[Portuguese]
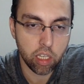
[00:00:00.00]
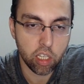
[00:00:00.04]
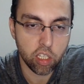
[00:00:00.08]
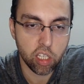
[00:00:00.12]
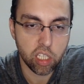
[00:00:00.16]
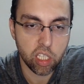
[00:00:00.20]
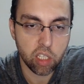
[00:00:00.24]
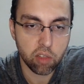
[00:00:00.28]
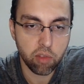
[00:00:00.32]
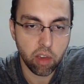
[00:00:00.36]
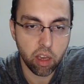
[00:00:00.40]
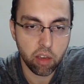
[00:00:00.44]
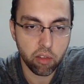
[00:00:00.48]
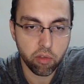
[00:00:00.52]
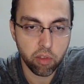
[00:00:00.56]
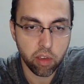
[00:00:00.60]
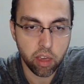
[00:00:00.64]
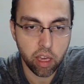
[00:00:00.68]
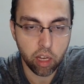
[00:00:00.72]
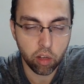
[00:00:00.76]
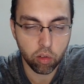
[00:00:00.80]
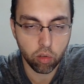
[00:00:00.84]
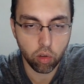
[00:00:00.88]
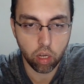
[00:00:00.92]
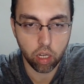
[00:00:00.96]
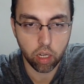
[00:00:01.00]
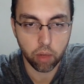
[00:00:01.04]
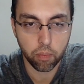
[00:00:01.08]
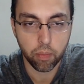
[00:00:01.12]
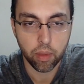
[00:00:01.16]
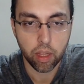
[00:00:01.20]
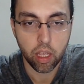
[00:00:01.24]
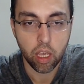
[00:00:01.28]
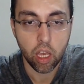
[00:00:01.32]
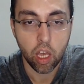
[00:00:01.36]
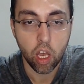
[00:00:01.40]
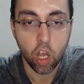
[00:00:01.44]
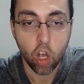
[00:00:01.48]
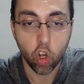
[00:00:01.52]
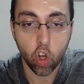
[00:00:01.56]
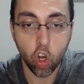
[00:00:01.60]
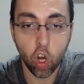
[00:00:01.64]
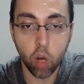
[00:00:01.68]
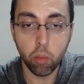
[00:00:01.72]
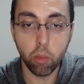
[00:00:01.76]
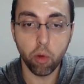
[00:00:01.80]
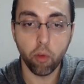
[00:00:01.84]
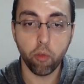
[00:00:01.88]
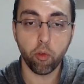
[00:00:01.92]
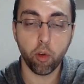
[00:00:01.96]
a gente vai ver agora.
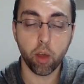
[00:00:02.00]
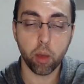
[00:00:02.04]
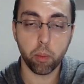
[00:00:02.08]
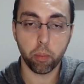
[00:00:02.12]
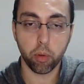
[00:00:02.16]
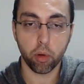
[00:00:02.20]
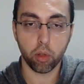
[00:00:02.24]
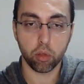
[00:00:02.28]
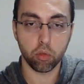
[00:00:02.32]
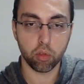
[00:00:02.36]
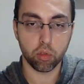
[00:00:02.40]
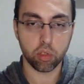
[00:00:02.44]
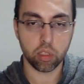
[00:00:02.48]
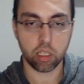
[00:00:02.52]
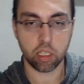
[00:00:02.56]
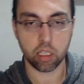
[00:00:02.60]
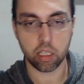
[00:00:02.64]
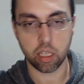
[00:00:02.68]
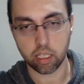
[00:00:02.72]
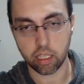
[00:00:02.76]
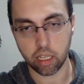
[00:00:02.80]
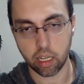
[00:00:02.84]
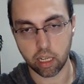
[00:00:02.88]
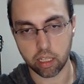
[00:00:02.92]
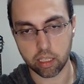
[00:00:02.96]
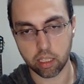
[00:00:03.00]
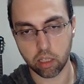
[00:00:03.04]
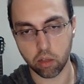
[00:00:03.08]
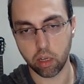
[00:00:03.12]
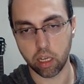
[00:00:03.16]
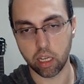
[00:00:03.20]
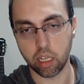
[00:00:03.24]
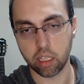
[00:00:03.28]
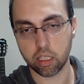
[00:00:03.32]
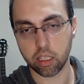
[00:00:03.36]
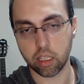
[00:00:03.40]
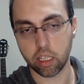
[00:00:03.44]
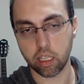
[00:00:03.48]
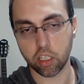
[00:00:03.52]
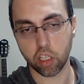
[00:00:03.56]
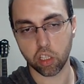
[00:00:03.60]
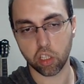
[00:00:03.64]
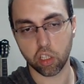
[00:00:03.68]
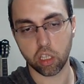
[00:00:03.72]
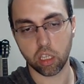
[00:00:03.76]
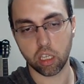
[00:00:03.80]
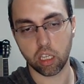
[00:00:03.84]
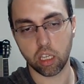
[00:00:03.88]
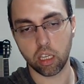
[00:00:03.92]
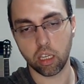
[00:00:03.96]
Como foi produzida a escalação antes da
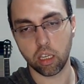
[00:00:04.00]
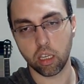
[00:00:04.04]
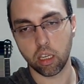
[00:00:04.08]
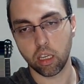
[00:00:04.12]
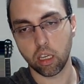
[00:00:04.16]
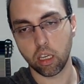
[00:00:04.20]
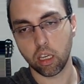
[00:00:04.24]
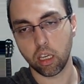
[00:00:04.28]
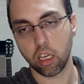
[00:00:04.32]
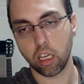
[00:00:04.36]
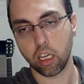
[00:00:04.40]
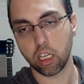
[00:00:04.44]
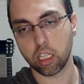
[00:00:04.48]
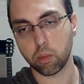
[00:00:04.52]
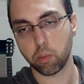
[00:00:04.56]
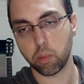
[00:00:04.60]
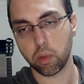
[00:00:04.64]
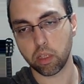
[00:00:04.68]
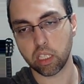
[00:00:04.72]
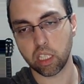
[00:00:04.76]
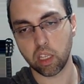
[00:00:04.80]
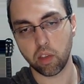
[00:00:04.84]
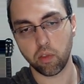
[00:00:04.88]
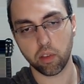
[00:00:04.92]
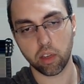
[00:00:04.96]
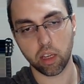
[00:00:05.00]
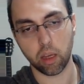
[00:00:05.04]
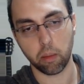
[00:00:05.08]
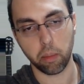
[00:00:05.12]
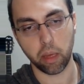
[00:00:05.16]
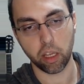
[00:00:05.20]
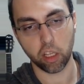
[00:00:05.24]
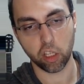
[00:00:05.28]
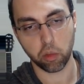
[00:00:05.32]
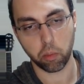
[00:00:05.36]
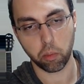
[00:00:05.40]
gente ir especificamente